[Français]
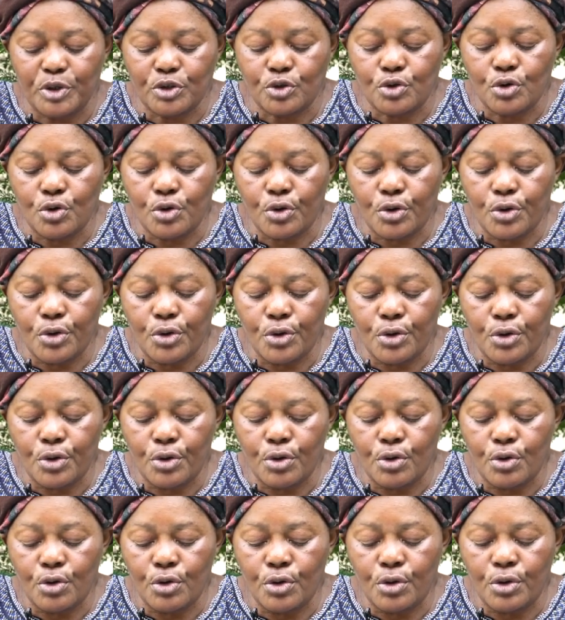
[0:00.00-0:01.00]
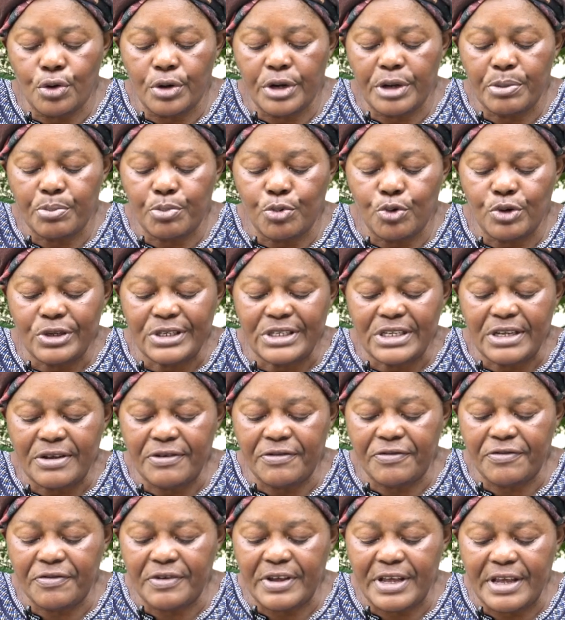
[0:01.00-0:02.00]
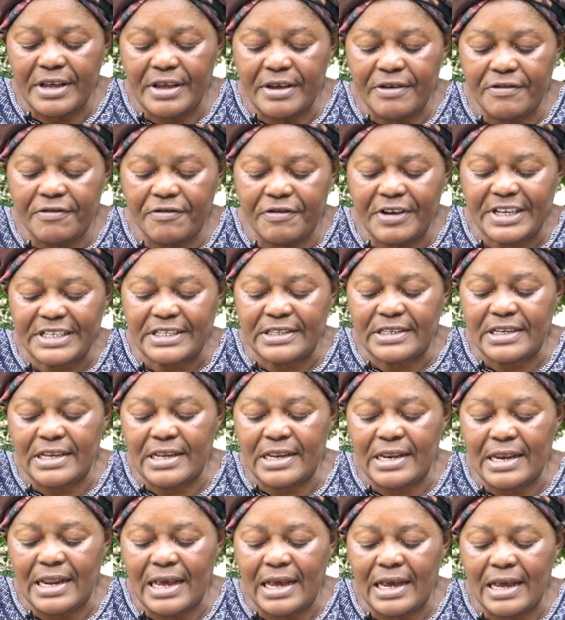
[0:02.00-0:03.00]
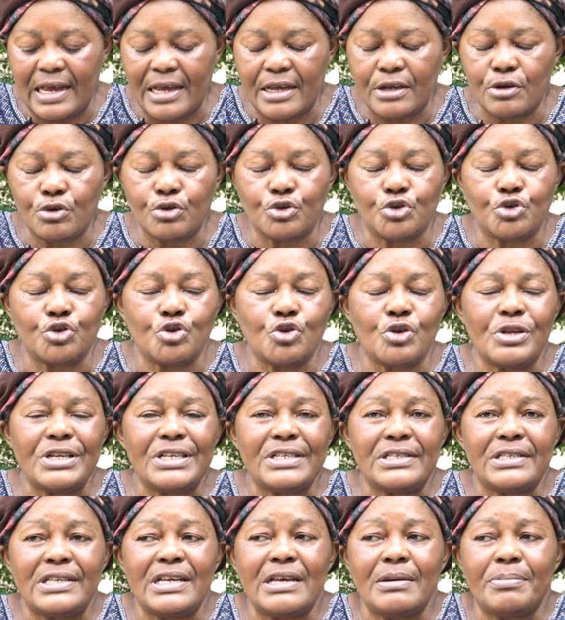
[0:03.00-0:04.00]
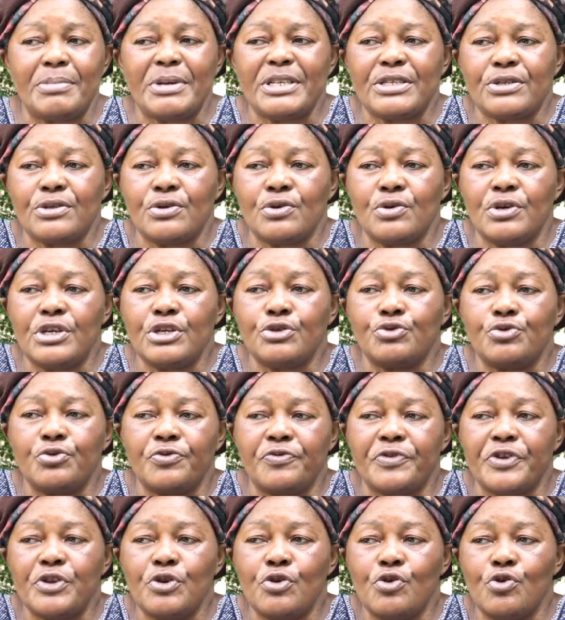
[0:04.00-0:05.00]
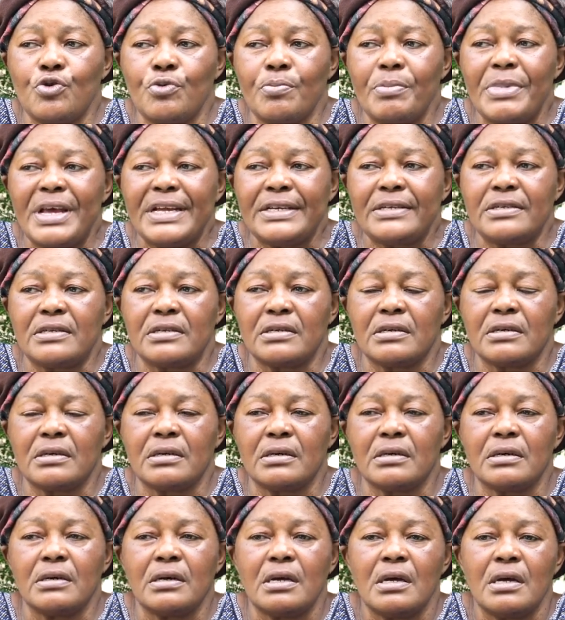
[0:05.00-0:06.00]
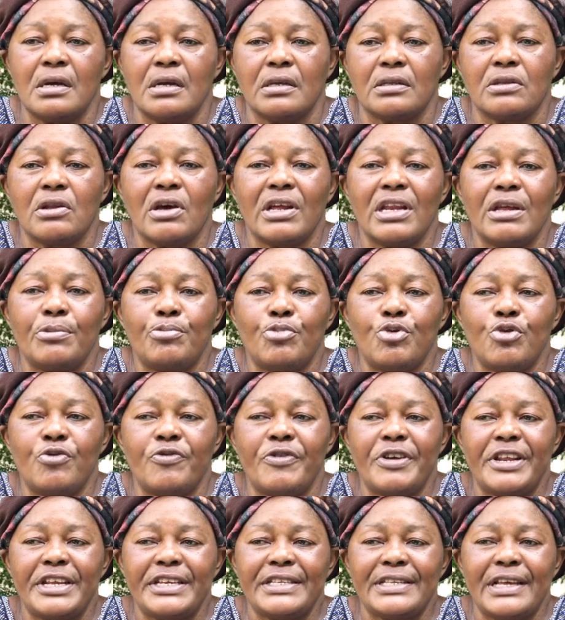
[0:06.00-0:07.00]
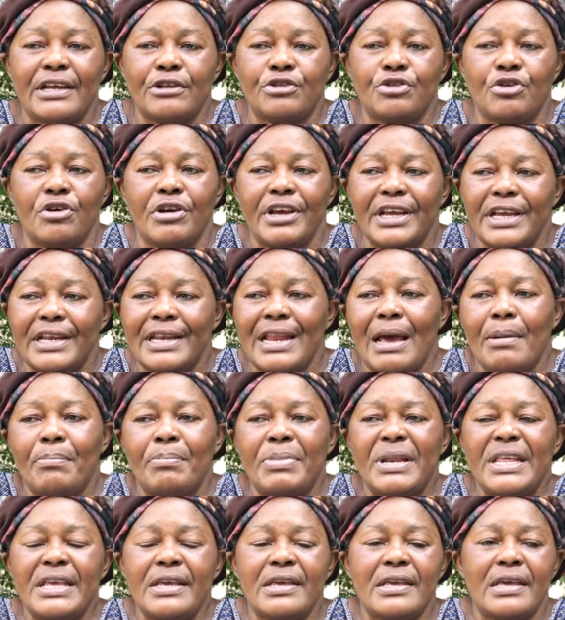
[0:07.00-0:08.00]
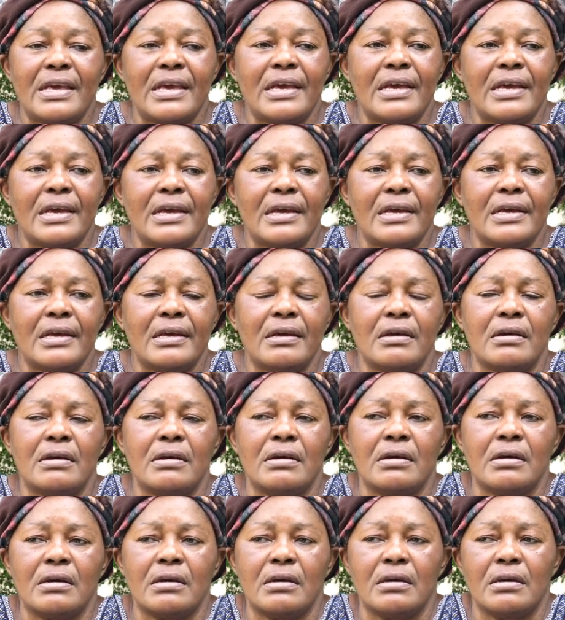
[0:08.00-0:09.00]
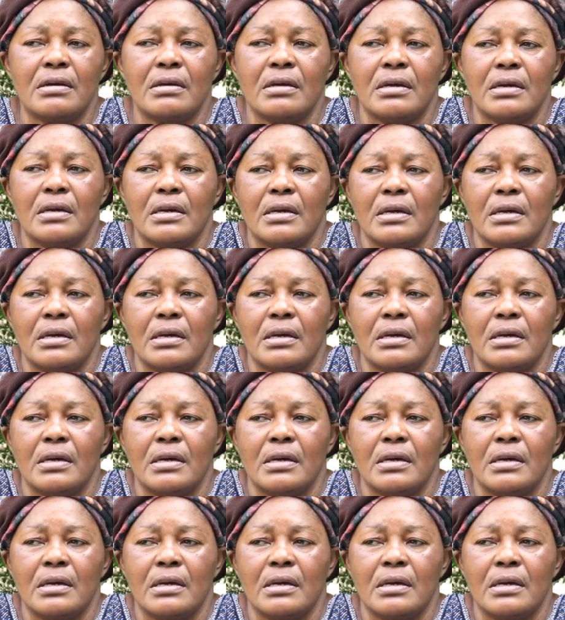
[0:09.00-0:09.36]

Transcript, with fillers: pensons que le répulsif est facile à utiliser parce qu'il suffit de le mettre euh, dans les pulvérisateurs et d'appliquer euh,